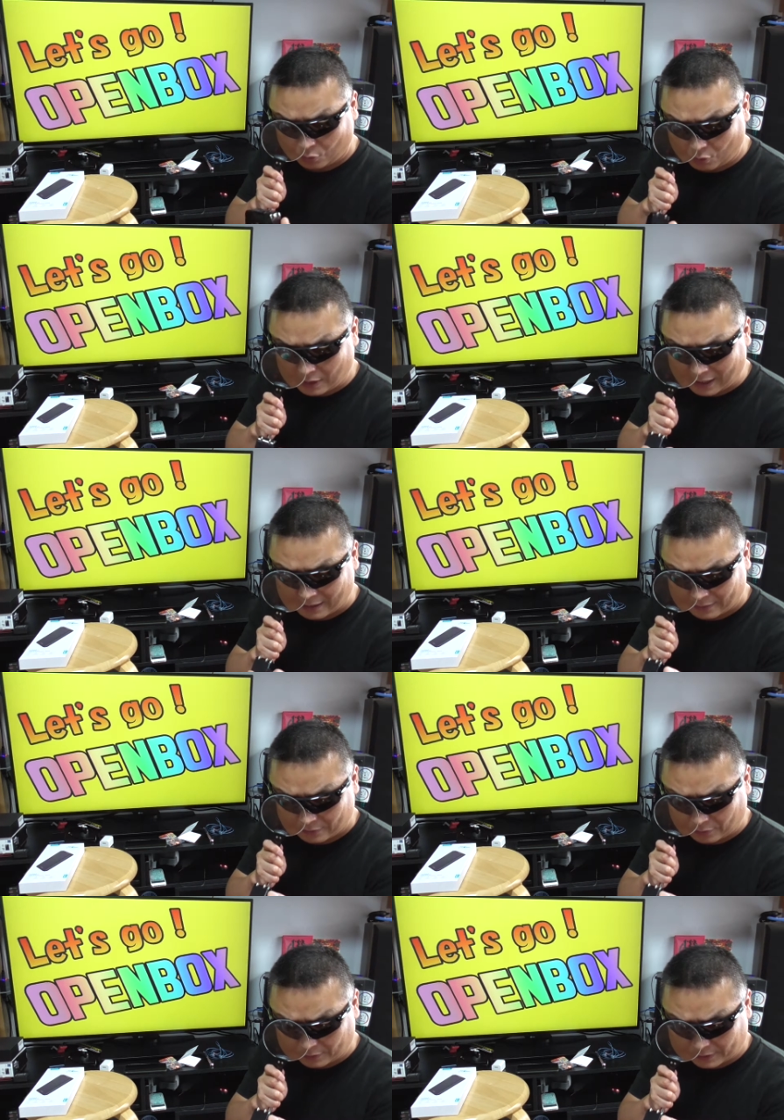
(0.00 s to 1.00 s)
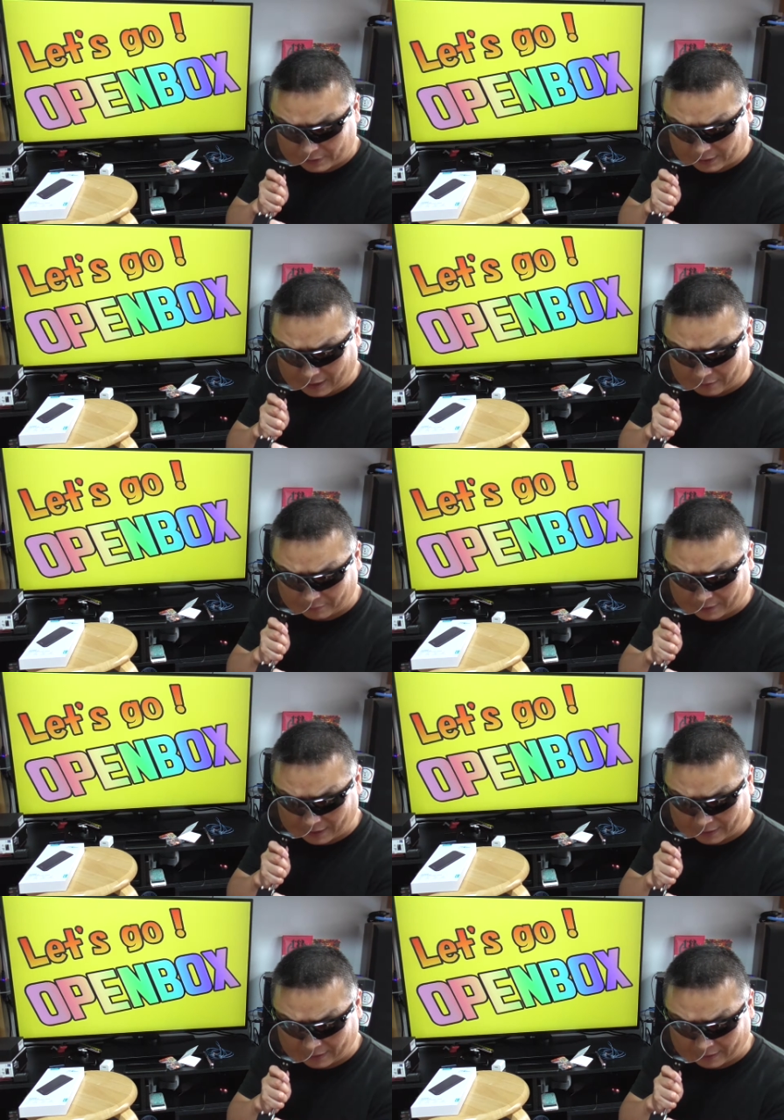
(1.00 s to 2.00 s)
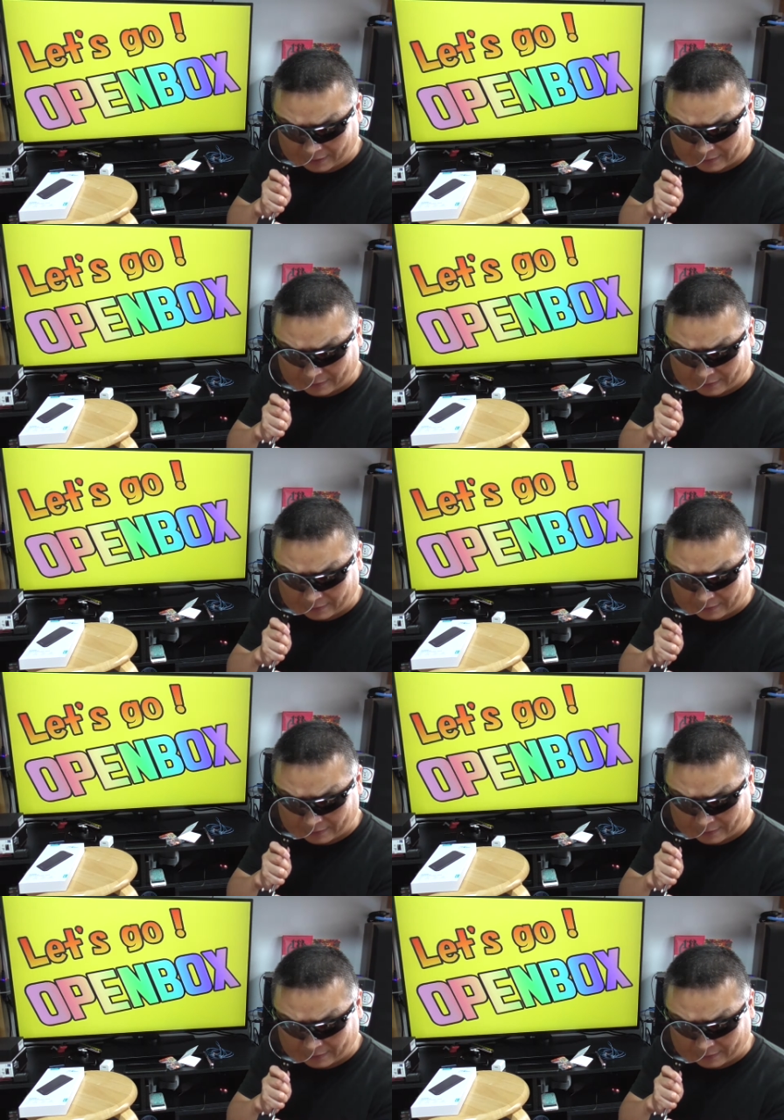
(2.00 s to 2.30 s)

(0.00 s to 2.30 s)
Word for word: こうかこっちが上だね